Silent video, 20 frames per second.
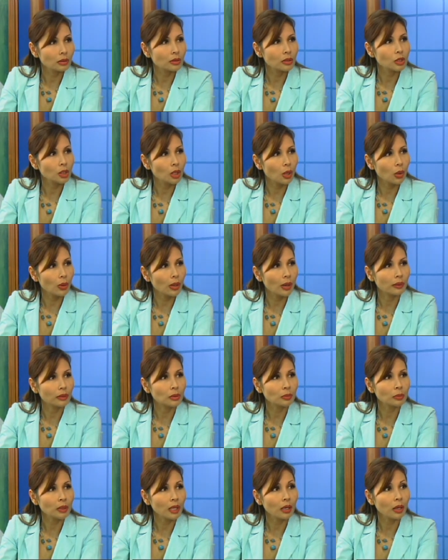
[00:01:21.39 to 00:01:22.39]
show là
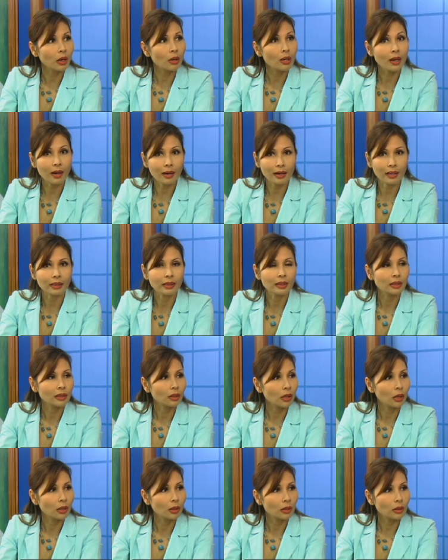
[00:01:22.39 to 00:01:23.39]
chúng ta có lời
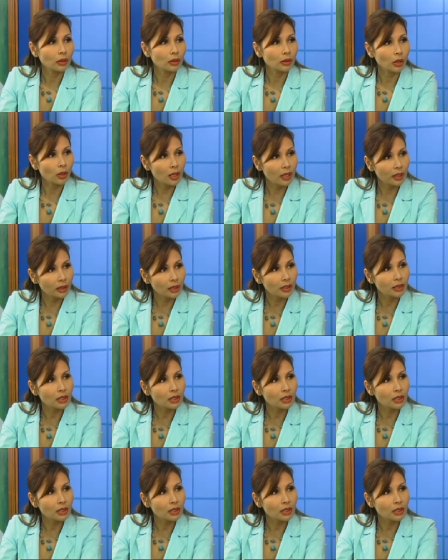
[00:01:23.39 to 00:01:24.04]
có yeah. Dạ. có lợi tức